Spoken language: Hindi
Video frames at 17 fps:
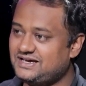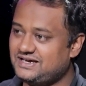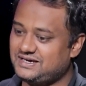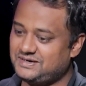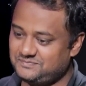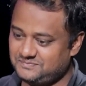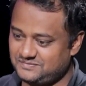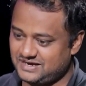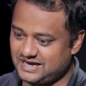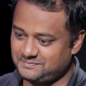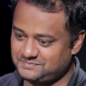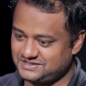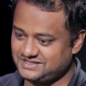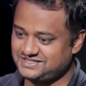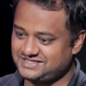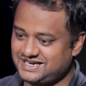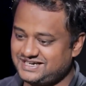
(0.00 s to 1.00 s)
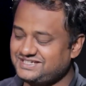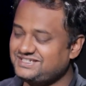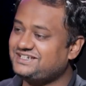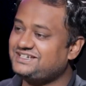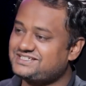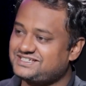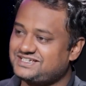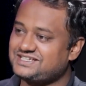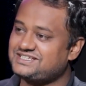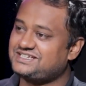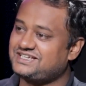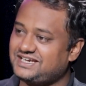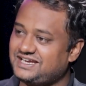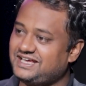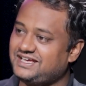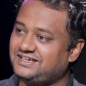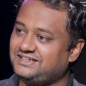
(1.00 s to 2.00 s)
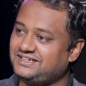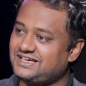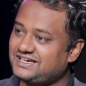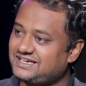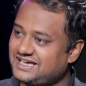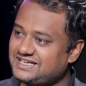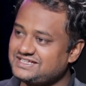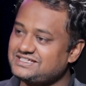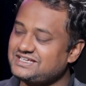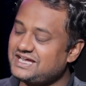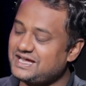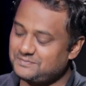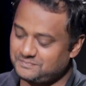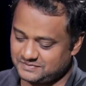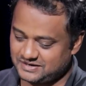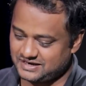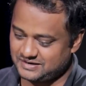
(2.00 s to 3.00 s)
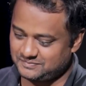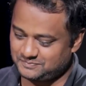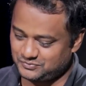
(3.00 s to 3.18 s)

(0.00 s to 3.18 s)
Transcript: हम आपसे स्ट्रेटेजी डिस्कस करें या कैसे आपका